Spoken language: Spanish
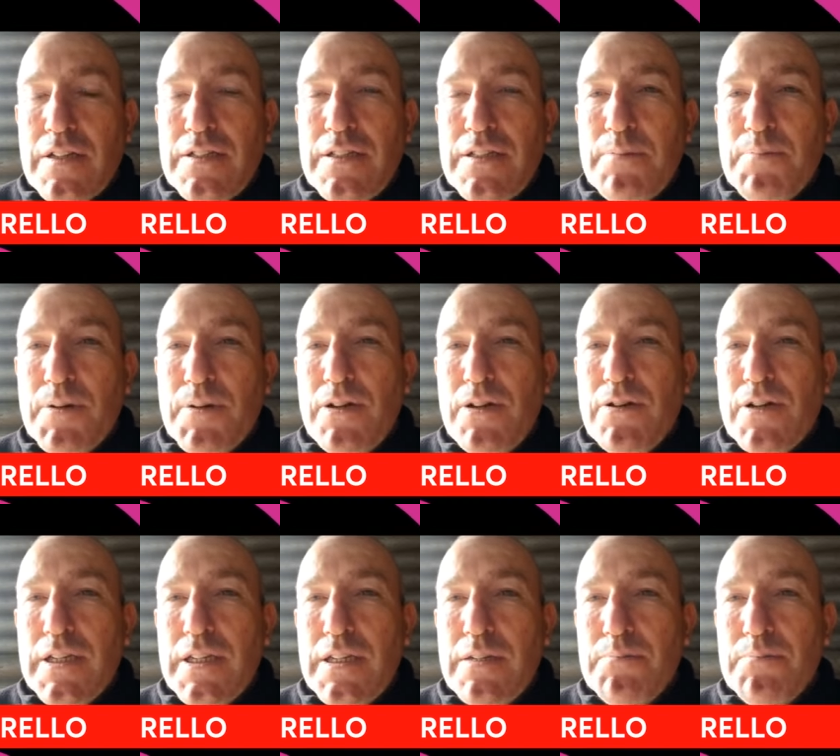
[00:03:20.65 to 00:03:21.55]
Después
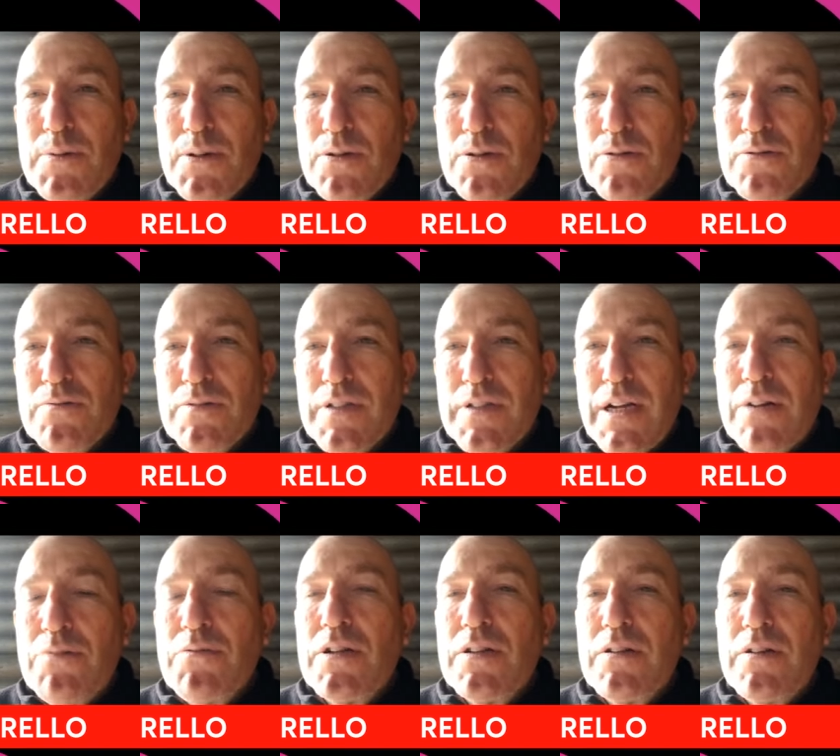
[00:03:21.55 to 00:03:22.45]
los equipos, de
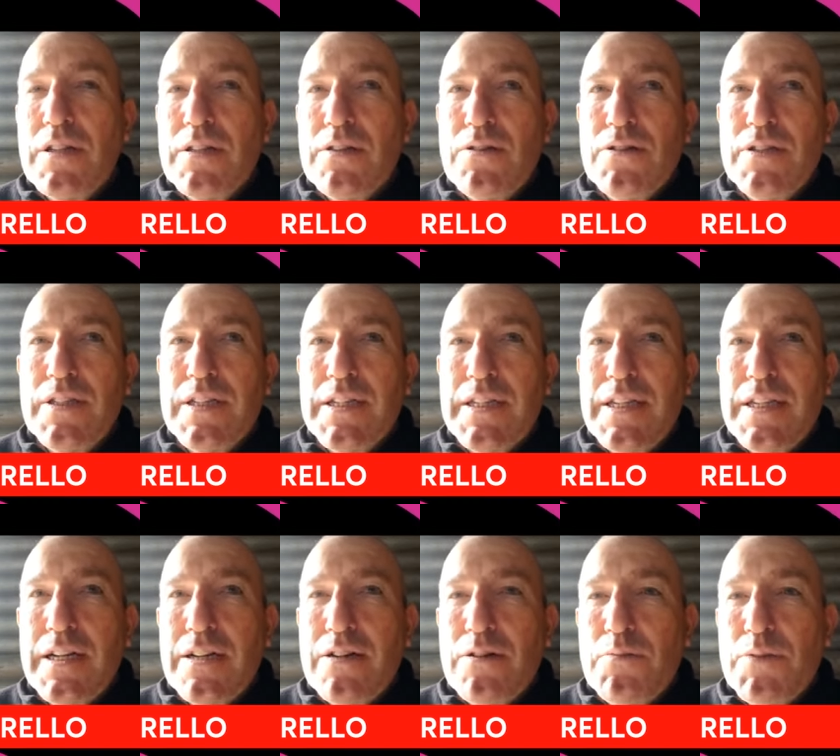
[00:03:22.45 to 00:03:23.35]
acuerdo a dónde
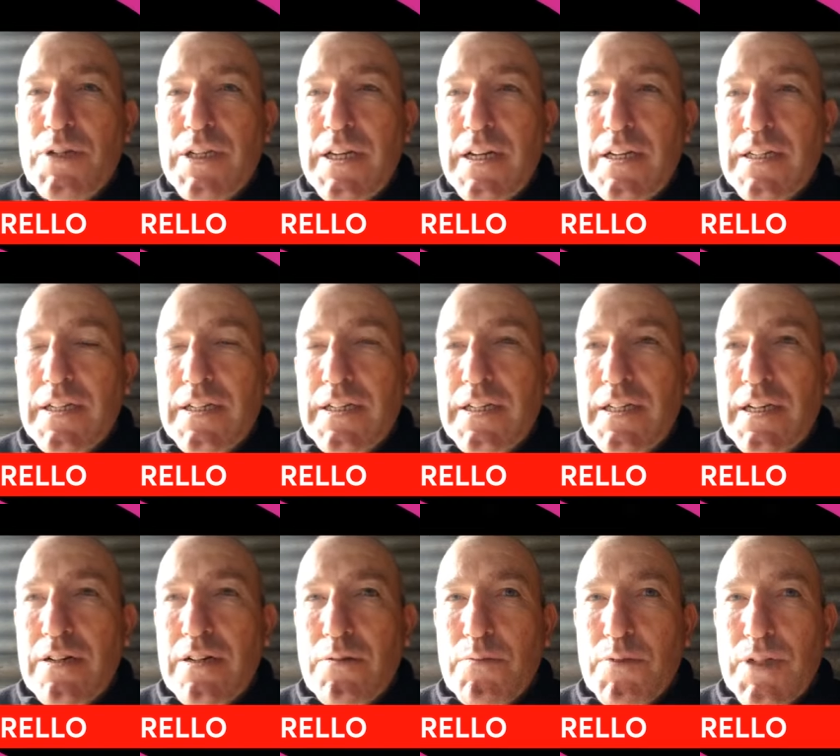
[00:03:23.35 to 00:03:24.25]
quieras comunicar y qué
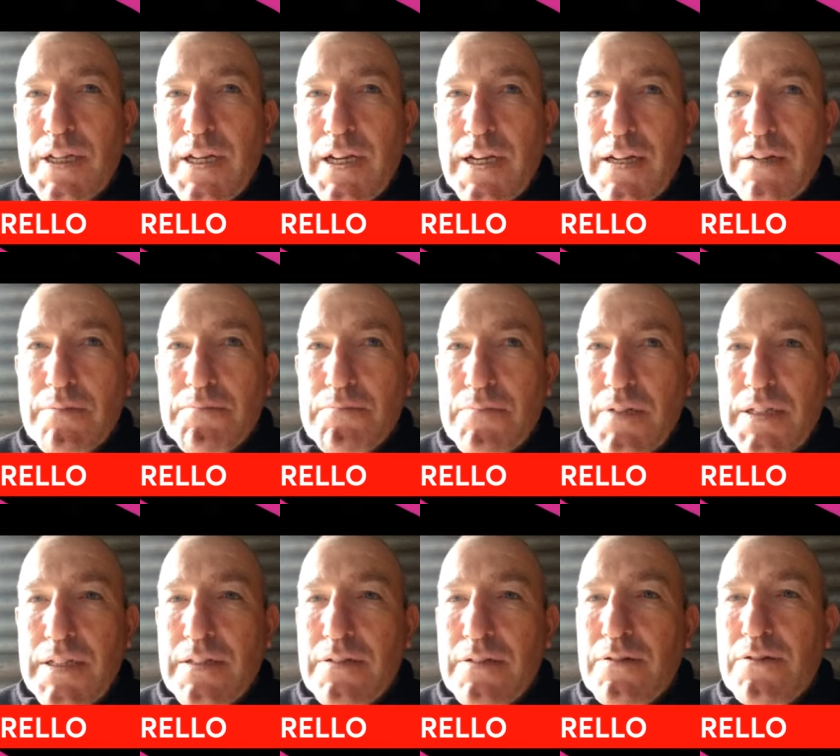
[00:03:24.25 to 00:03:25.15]
quieras comunicar,
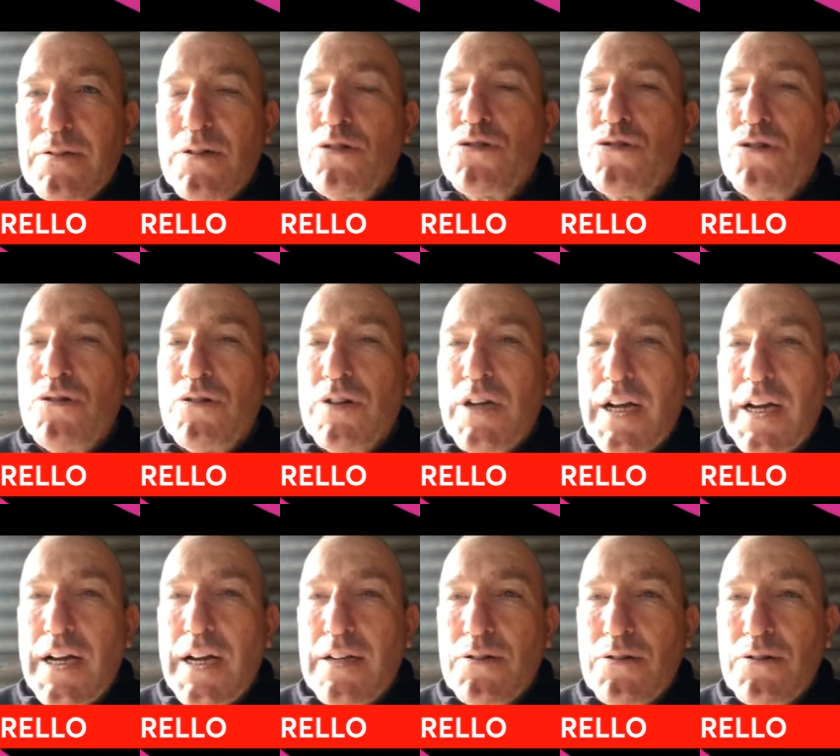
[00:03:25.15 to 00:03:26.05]
eh, no, no, son
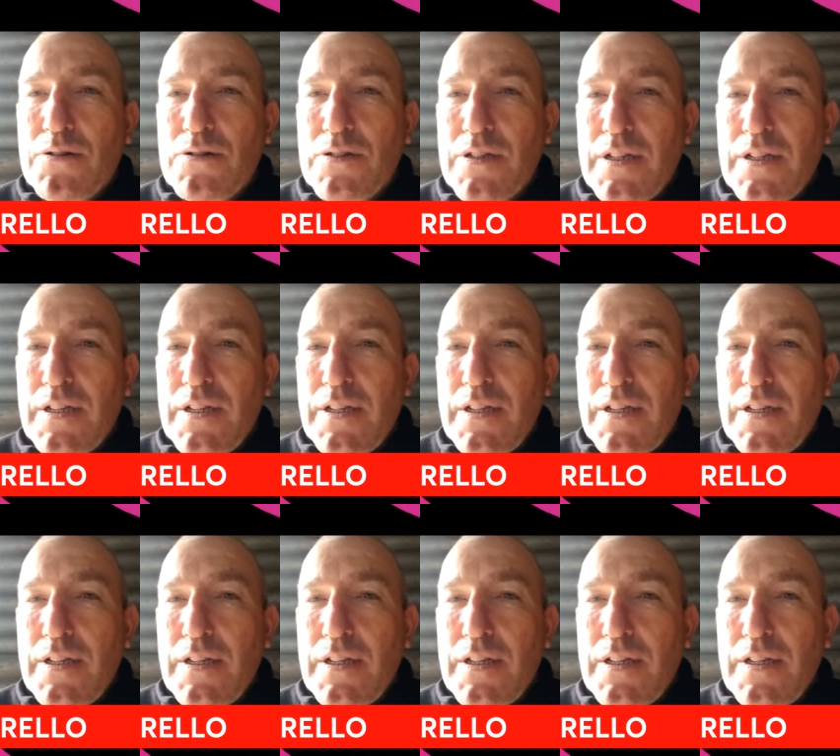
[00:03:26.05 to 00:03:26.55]
caros.